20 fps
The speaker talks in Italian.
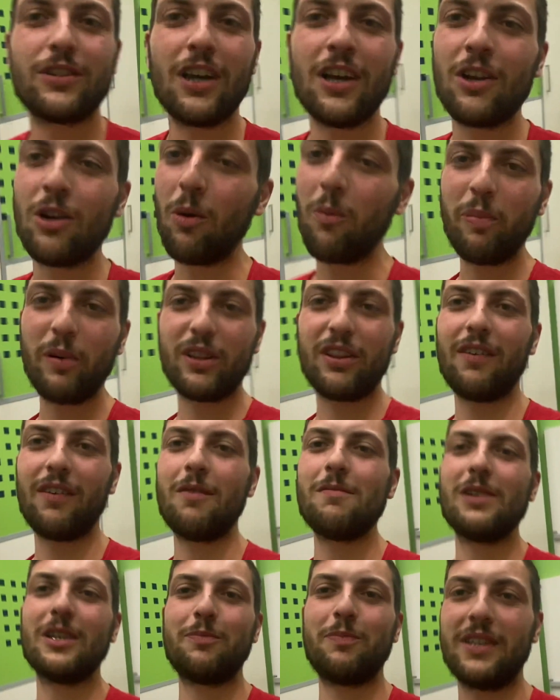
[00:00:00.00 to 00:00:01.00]
Non
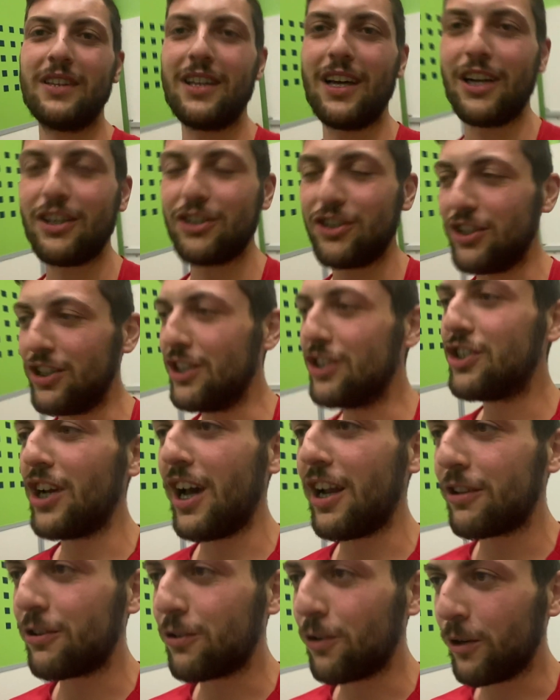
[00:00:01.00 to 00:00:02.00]
potevamo aspettarci di
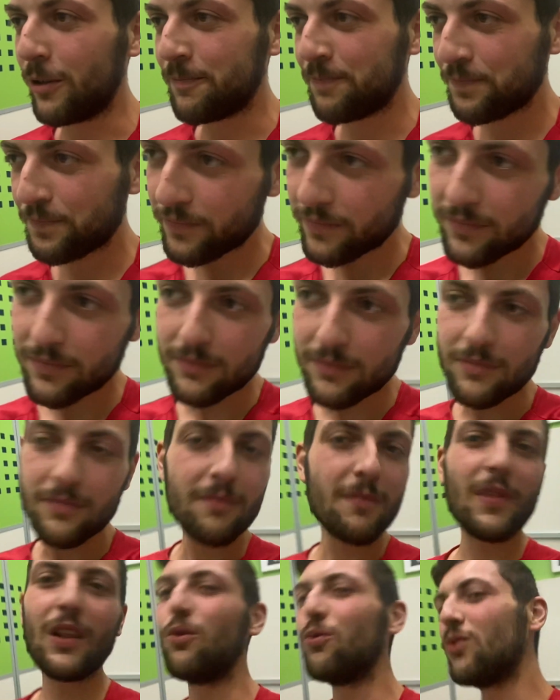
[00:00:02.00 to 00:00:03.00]
certo
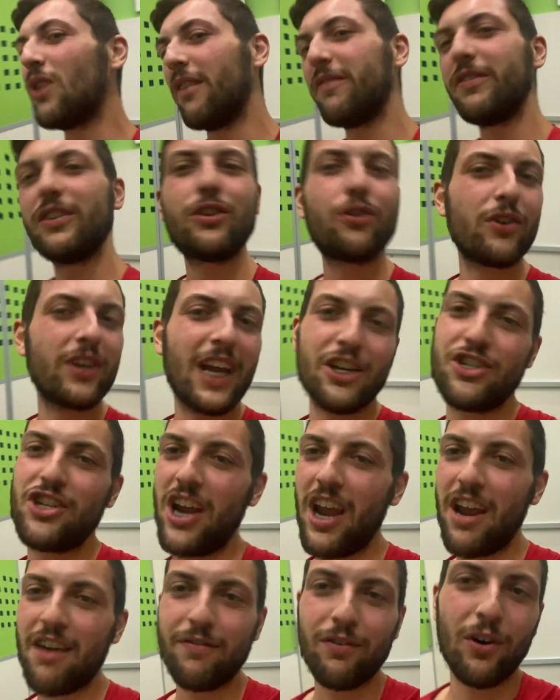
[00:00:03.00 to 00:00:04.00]
una vittoria
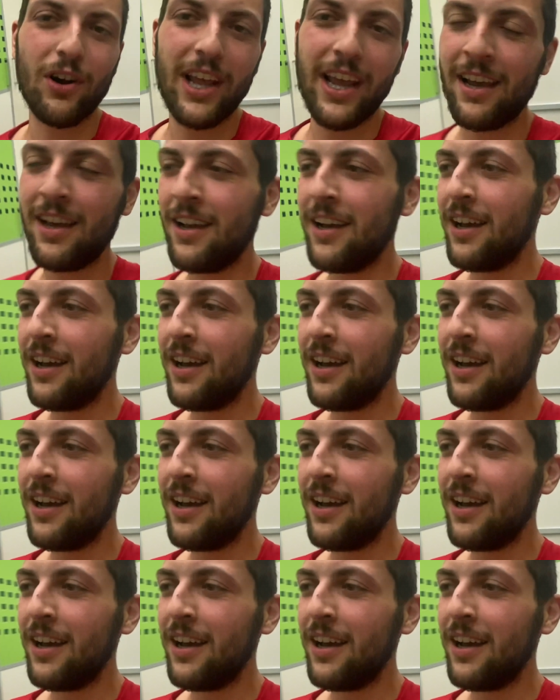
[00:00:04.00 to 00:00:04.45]
agevole.